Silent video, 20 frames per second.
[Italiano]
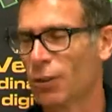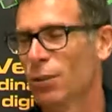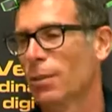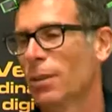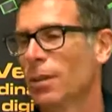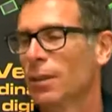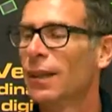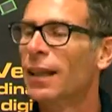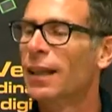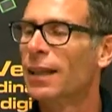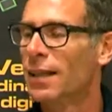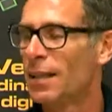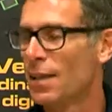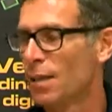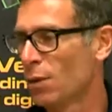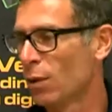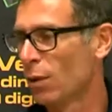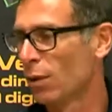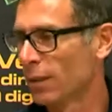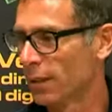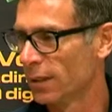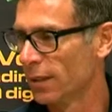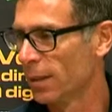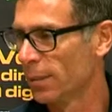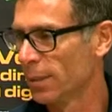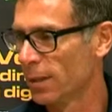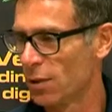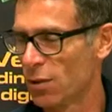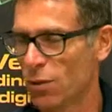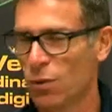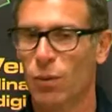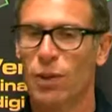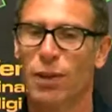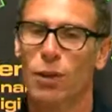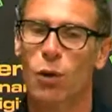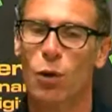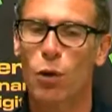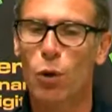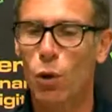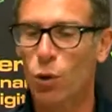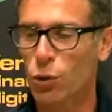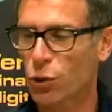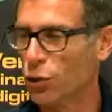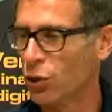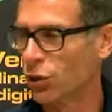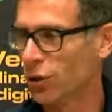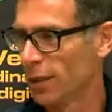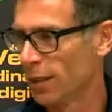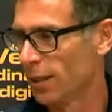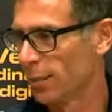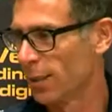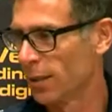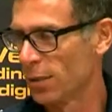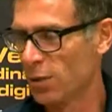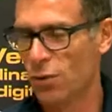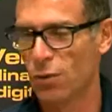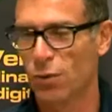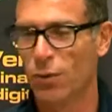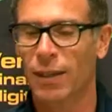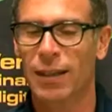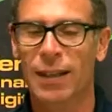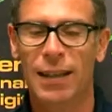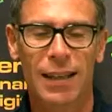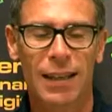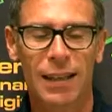Ci porta alle storie delle persone, conoscere le persone.